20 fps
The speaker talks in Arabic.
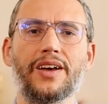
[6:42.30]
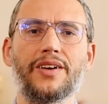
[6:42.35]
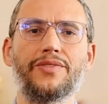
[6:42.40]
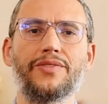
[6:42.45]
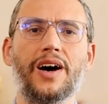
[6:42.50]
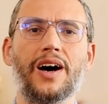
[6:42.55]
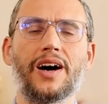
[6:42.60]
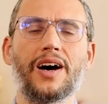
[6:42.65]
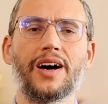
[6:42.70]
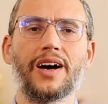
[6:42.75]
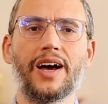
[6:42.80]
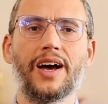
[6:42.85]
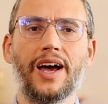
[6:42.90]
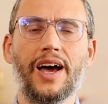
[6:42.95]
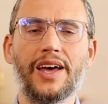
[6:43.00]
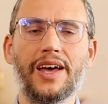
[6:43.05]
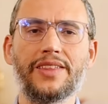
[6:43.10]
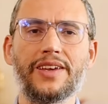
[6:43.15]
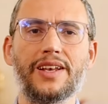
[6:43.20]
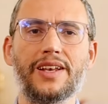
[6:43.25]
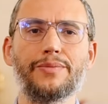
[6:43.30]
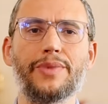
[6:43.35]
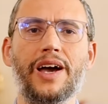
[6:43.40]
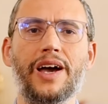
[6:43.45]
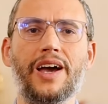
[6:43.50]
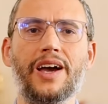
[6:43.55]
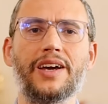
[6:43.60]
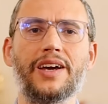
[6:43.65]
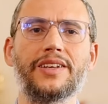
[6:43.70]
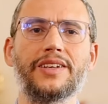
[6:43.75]
فهذه
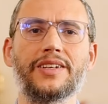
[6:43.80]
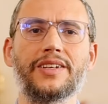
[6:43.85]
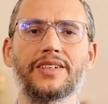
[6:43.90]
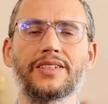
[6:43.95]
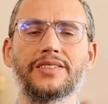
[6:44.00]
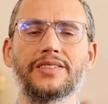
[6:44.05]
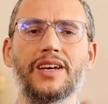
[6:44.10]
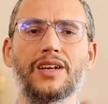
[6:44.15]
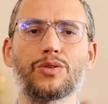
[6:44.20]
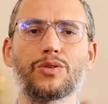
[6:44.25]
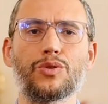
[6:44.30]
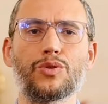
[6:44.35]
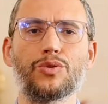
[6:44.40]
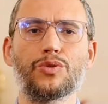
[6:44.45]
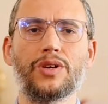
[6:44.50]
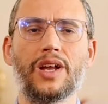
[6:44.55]
المعاني تنقل